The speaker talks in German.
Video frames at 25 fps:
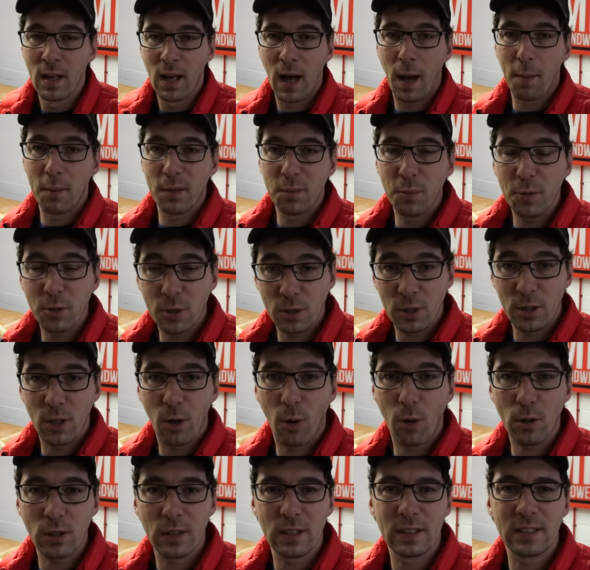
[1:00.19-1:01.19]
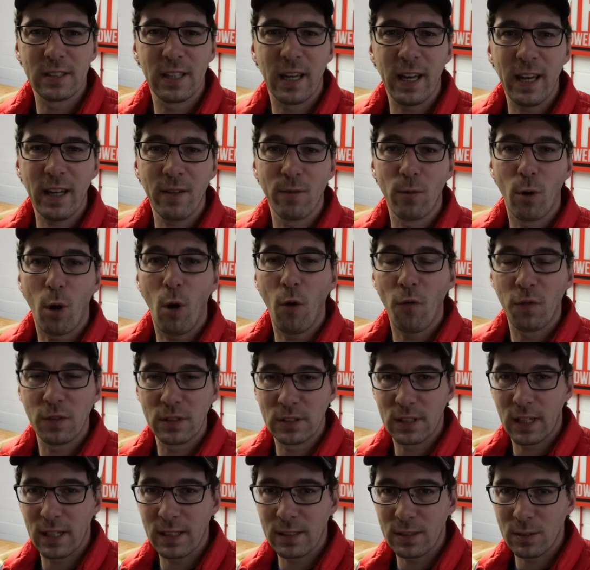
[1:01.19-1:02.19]
Aber ich möchte dir heute zeigen, worauf
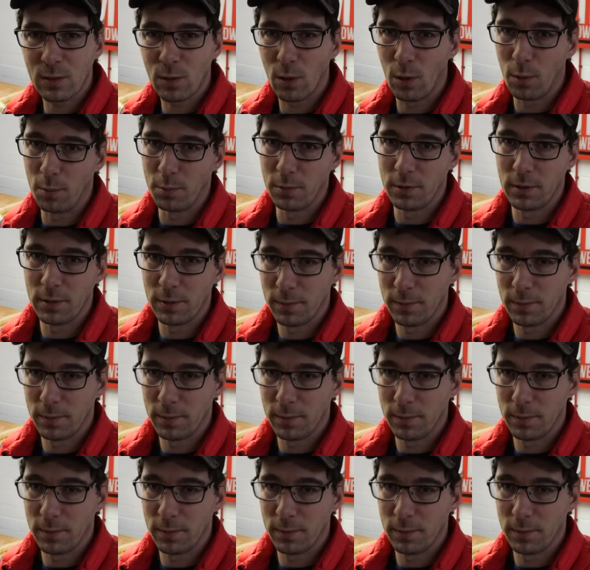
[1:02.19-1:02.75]
es ankommt.